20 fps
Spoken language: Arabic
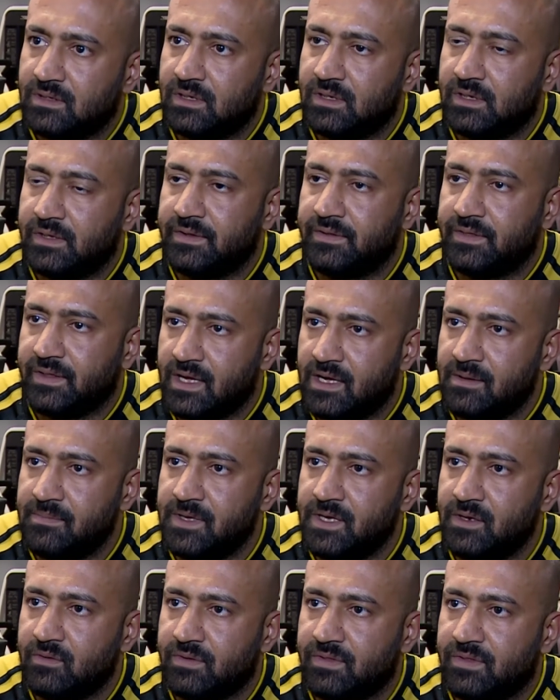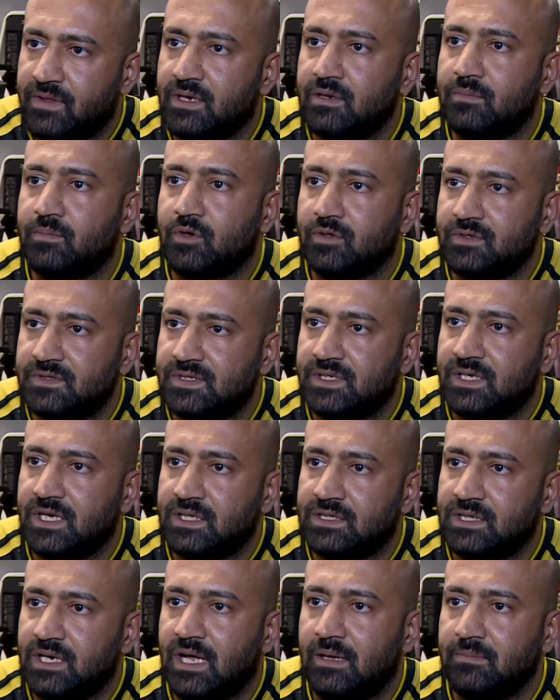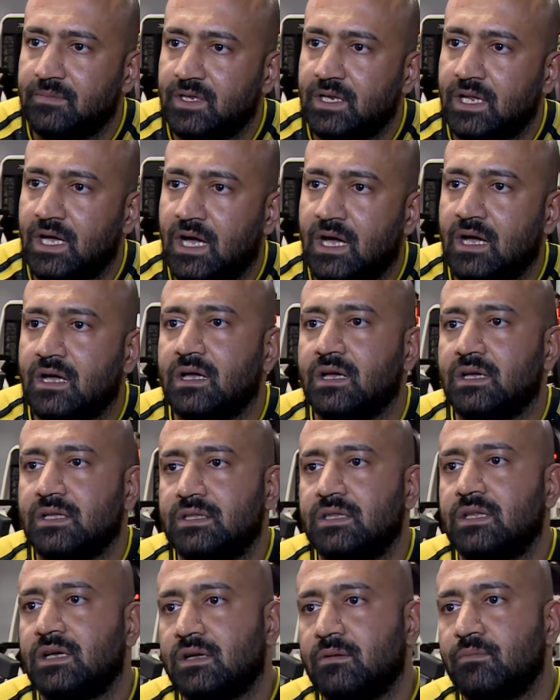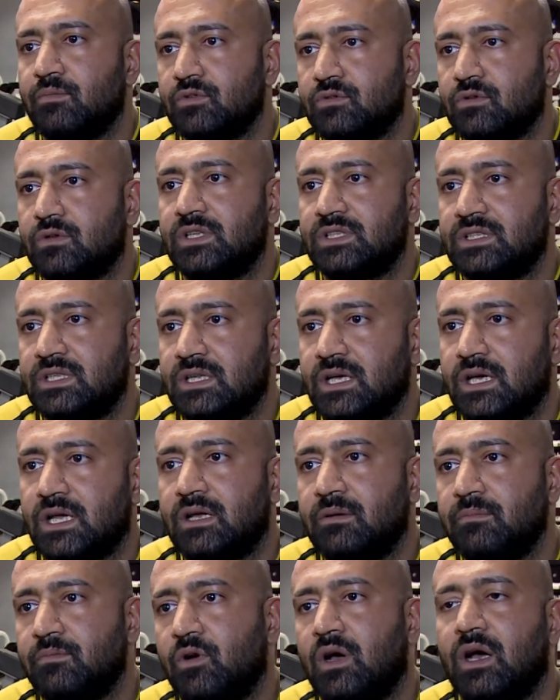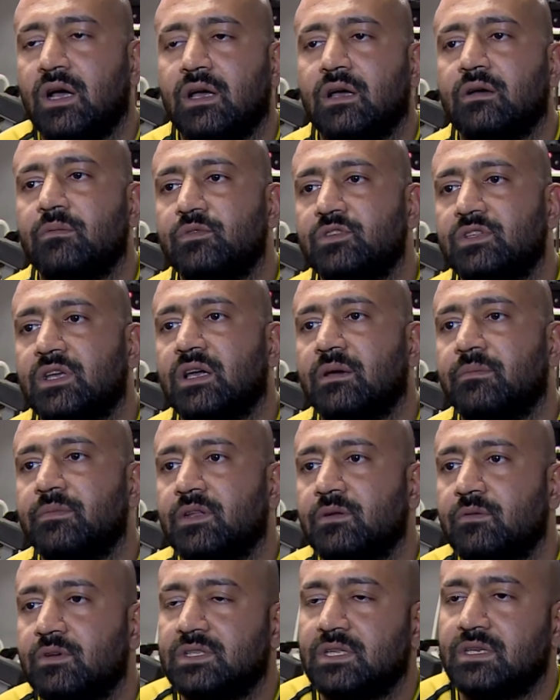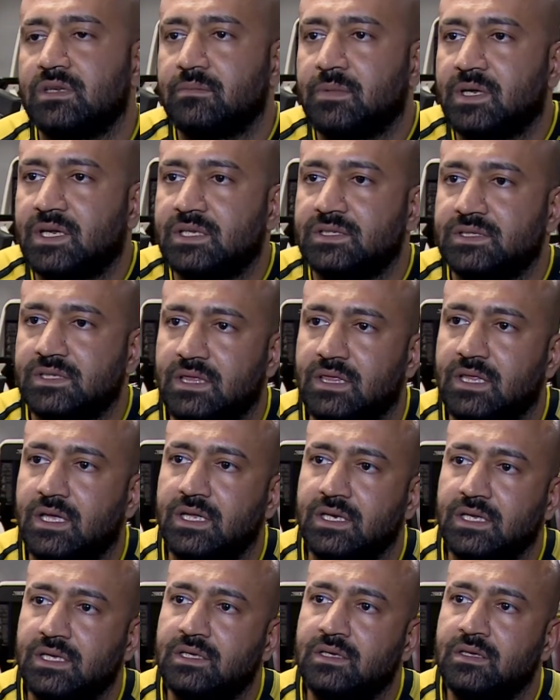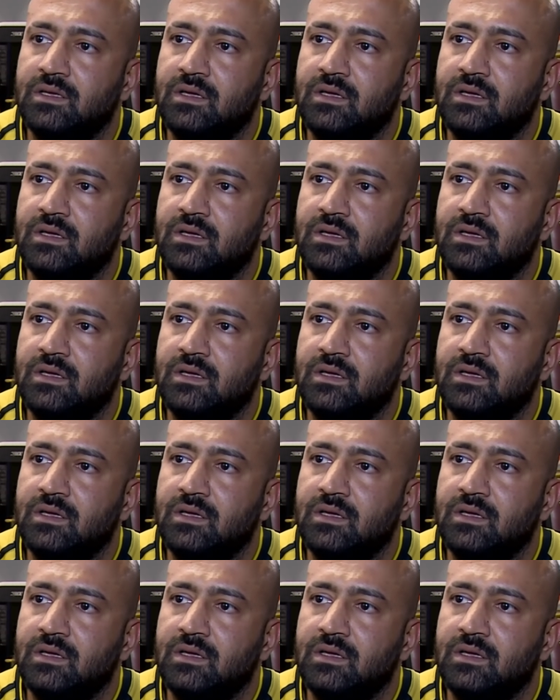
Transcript: ذهبيه واثنين برونزيات الحمد لله حققت لقب بطوله العرب وحقق منتخبنا الوطني المركز الثاني